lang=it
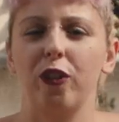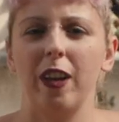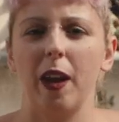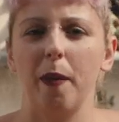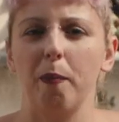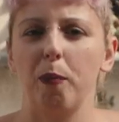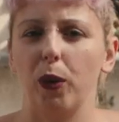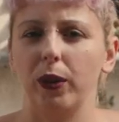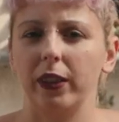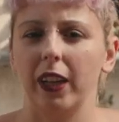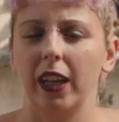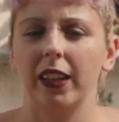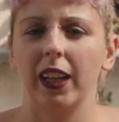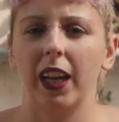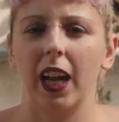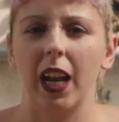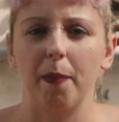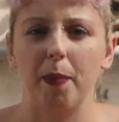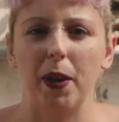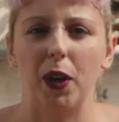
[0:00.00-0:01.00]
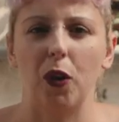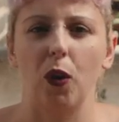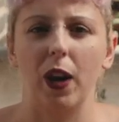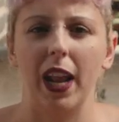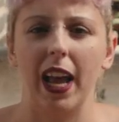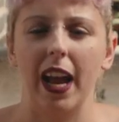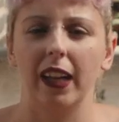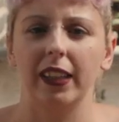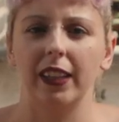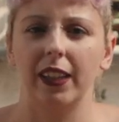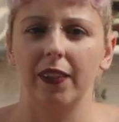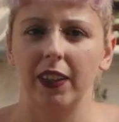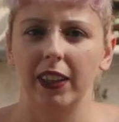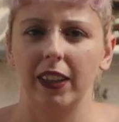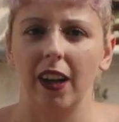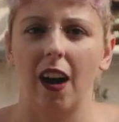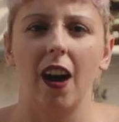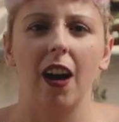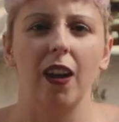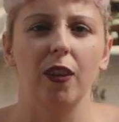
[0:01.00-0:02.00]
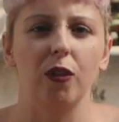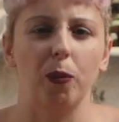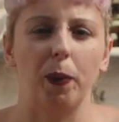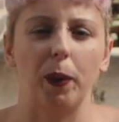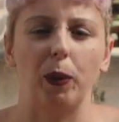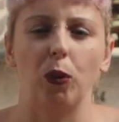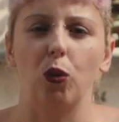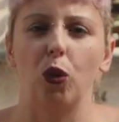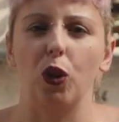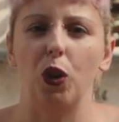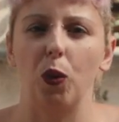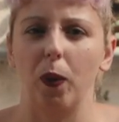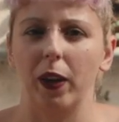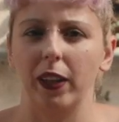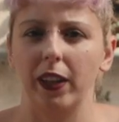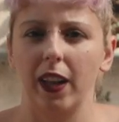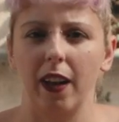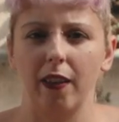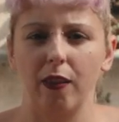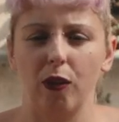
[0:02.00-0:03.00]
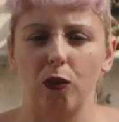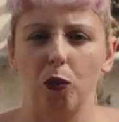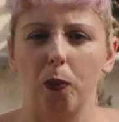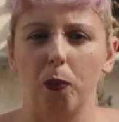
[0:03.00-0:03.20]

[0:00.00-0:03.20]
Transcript: sia importante che le piccole attività, soprattutto di quartiere, si